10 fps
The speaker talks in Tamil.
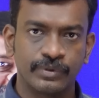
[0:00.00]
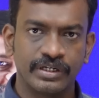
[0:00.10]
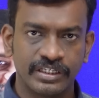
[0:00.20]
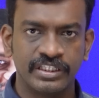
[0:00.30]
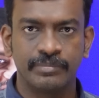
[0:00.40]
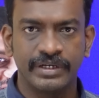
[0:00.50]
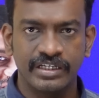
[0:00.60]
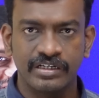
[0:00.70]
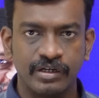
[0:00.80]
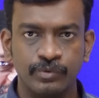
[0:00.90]
உங்களுக்கு இந்த
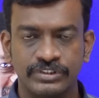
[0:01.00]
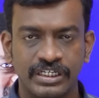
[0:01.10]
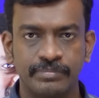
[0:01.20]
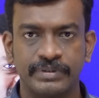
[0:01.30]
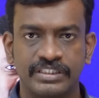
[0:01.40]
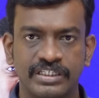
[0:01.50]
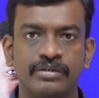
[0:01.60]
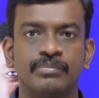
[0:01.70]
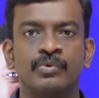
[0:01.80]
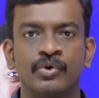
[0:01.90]
மெடிக்கல் கவுன்சிலிங்
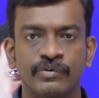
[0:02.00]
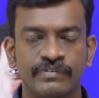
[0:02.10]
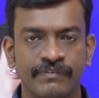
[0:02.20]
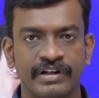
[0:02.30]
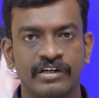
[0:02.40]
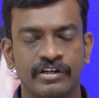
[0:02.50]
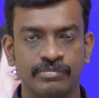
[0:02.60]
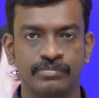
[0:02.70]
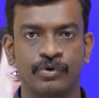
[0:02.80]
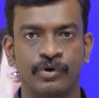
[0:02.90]
பார்த்தினா முழு
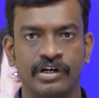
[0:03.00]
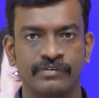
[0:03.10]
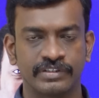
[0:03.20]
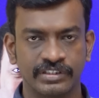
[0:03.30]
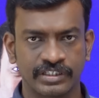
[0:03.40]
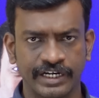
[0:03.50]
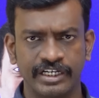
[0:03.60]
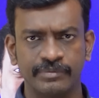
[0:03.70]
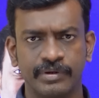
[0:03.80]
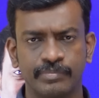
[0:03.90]
விவரங்களும் ஓரளவுக்கு
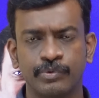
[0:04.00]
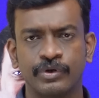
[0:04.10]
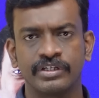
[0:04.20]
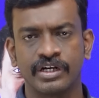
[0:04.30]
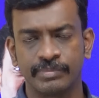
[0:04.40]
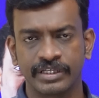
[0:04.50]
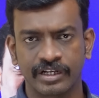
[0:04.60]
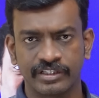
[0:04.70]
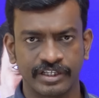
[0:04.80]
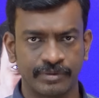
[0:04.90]
கண்டிப்பாக புரிதல்
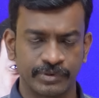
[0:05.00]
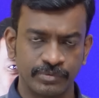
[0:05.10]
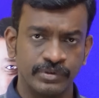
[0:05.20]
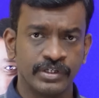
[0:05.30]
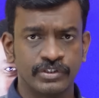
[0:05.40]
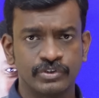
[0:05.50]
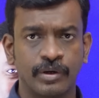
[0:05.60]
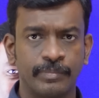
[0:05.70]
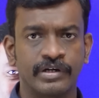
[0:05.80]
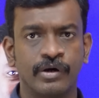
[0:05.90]
அப்படிங்கிறது ஏற்படும்
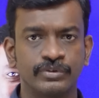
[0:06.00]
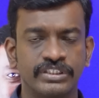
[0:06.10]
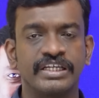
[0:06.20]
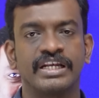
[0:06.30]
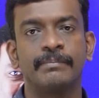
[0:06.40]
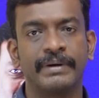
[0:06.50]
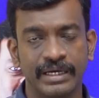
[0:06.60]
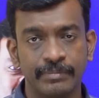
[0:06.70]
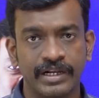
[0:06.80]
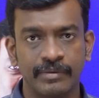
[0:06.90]
ஸோ அவங்களும் கவுன்சிலிங்கில்
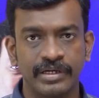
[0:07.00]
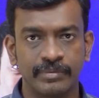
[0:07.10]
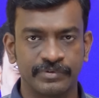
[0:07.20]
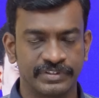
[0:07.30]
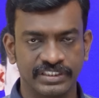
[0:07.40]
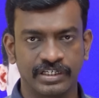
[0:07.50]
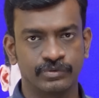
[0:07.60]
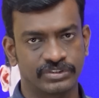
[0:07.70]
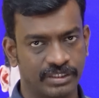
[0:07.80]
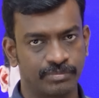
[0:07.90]
பயப்படாமல் நம்ம வந்து
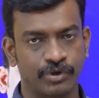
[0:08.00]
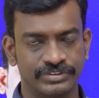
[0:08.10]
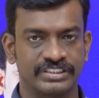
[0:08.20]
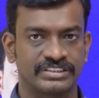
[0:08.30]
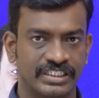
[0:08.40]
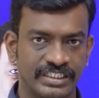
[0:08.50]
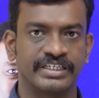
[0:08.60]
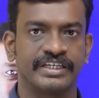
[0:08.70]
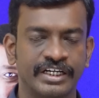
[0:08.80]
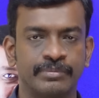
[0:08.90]
கவுன்சிலிங் ப்ராசஸில்
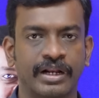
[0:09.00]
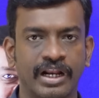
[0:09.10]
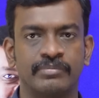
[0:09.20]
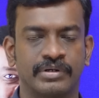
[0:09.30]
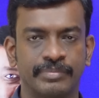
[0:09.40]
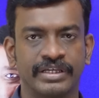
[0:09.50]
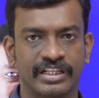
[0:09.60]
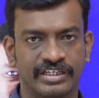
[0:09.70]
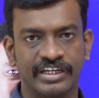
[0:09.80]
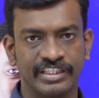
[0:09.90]
ஈடுபடலாம்
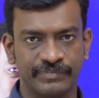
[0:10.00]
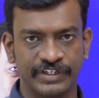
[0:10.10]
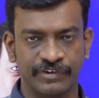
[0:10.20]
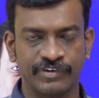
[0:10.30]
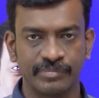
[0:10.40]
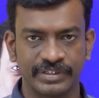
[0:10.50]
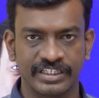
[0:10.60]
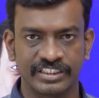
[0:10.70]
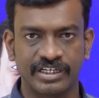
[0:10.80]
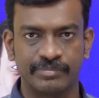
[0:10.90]
அப்படிங்கிறதுக்காக இந்த வீடியோவை நம்ம
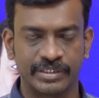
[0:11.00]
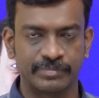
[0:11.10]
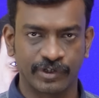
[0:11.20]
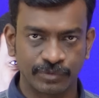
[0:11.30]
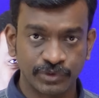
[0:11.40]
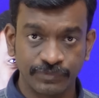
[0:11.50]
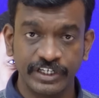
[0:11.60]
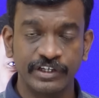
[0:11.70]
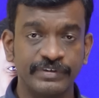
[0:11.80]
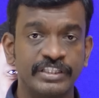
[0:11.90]
இந்த இடத்துல மேக் பண்ணுறோம் ஸோ
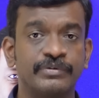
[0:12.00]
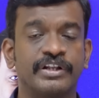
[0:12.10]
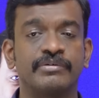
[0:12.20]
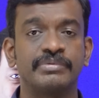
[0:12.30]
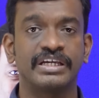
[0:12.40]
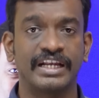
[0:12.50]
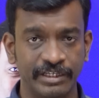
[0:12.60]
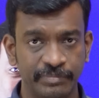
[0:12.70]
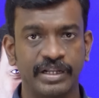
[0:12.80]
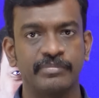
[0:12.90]
வீடியோவை இது வரைக்கும் நீங்கள்
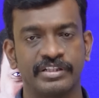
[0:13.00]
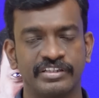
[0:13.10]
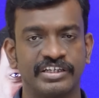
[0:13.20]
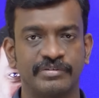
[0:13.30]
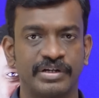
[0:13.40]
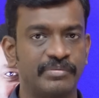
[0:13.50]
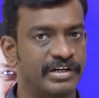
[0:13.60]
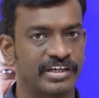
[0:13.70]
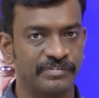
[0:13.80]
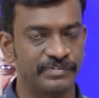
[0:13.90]
லைக் பண்ணாமல் இருந்தீங்க அப்படின்னா
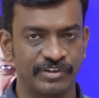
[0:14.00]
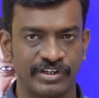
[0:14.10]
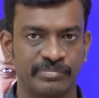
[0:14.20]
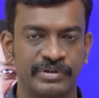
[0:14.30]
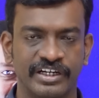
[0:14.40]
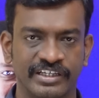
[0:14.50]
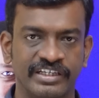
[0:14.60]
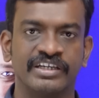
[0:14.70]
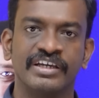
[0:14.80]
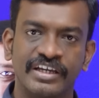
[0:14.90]
மறக்காம வீடியோ லைக்
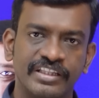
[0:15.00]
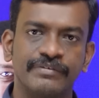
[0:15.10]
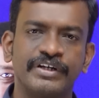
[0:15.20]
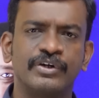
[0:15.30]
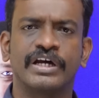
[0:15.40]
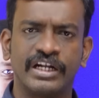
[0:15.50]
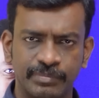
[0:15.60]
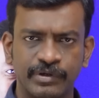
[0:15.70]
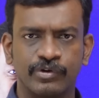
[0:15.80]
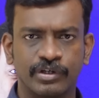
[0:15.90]
பண்ணிடுங்க இந்த வீடியோ
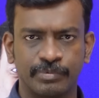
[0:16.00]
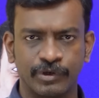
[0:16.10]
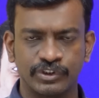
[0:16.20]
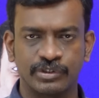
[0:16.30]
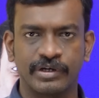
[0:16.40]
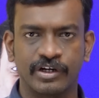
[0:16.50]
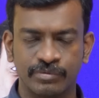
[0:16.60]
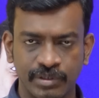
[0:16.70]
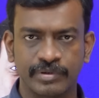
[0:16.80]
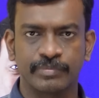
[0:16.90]
கண்டிப்பாக உங்களுக்கு பிரயோஜனமாக
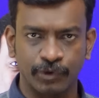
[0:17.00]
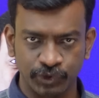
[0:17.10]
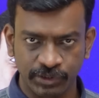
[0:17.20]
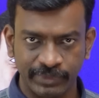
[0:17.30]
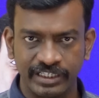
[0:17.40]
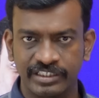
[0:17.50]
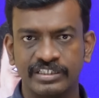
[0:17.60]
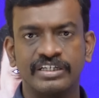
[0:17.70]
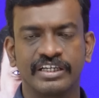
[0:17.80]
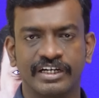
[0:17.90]
இருக்கும் அப்படி பிரயோஜனமாக
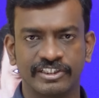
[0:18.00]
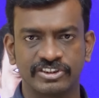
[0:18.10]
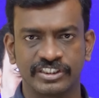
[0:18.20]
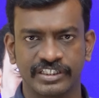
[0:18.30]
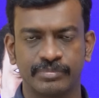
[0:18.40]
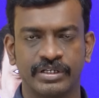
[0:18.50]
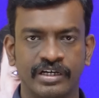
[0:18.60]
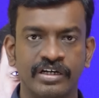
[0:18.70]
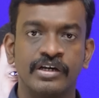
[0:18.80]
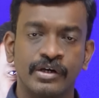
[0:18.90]
இருக்குன்னு நீங்கள் நினச்சிங்க
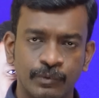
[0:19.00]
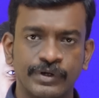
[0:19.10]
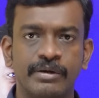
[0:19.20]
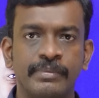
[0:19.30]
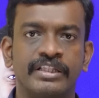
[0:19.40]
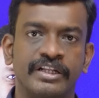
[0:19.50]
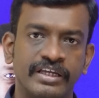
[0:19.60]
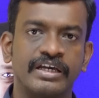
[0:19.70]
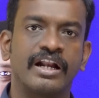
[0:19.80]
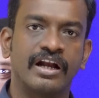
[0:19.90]
அப்படின்னா உங்களை
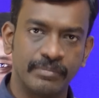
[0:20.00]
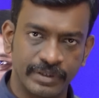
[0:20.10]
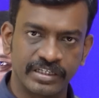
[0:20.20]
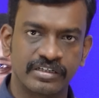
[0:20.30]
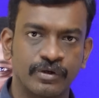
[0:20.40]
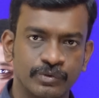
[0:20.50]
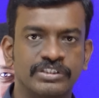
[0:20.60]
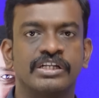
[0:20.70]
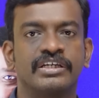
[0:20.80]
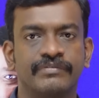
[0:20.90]
மாதிரி யாரெல்லாம் மெடிக்கல்
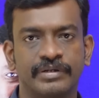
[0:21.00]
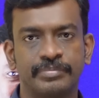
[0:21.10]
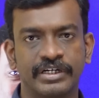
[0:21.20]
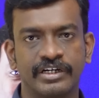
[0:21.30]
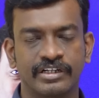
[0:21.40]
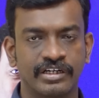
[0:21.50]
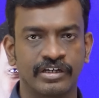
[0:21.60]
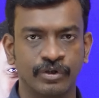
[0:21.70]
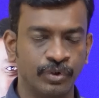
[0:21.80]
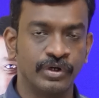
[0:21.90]
கவுன்சிலிங்க்கு வெயிட் பண்ணிகிட்டு
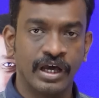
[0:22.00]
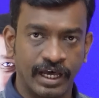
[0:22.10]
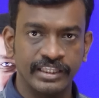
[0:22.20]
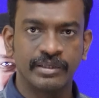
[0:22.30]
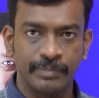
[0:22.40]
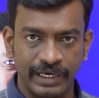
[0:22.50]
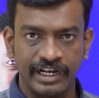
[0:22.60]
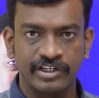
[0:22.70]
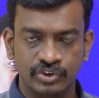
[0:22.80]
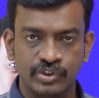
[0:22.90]
இருக்காங்களோ அந்த
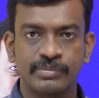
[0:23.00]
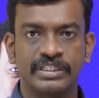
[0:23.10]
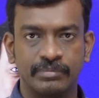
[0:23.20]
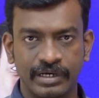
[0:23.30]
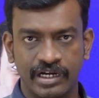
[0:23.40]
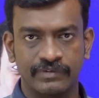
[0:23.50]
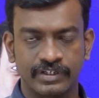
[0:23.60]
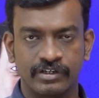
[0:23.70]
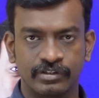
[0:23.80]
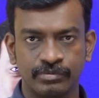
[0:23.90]
பேரண்ட்ஸ்க்கும் அந்த
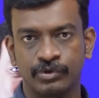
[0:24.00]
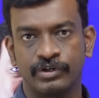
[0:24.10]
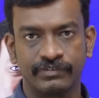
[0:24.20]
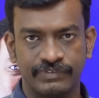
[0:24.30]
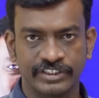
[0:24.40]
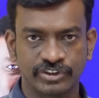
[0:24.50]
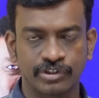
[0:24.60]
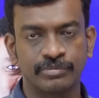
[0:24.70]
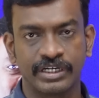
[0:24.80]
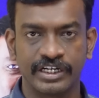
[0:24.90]
மாணவர்களுக்கும் உங்களுடைய
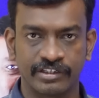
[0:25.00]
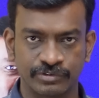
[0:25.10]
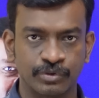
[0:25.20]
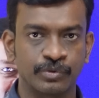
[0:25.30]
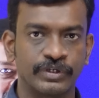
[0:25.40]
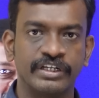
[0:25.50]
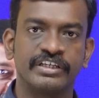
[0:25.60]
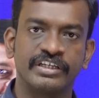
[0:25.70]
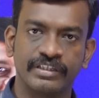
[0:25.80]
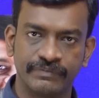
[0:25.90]
ஃப்ரெண்ட்ஸுக்கும் ரிலேட்டிவ்ஸ்க்கும் கூட
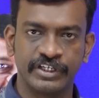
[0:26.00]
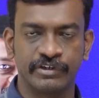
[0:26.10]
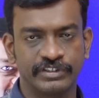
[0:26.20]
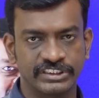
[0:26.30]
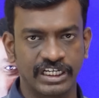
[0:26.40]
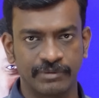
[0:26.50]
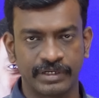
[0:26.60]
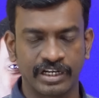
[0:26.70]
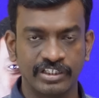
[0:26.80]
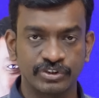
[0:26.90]
நீங்கள் இந்த வீடியோவை
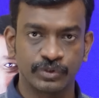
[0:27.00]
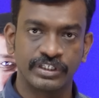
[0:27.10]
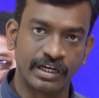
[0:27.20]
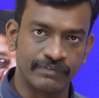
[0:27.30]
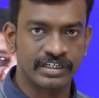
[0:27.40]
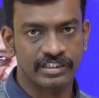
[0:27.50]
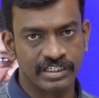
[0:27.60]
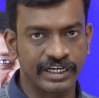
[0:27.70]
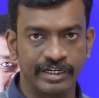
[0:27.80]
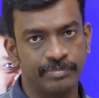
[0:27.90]
ஷேர் பண்ணலாம் ஸோ தட்
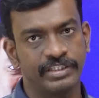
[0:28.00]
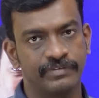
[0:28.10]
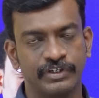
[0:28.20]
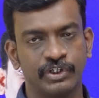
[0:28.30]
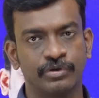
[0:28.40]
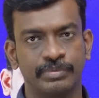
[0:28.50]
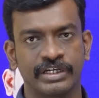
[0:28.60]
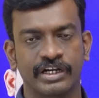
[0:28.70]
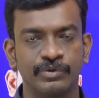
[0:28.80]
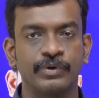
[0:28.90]
அவங்களுக்கு கண்டிப்பாக இந்த வீடியோ
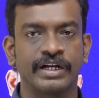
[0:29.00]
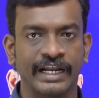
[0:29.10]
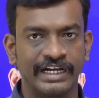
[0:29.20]
அப்படிங்கிறது ஒரு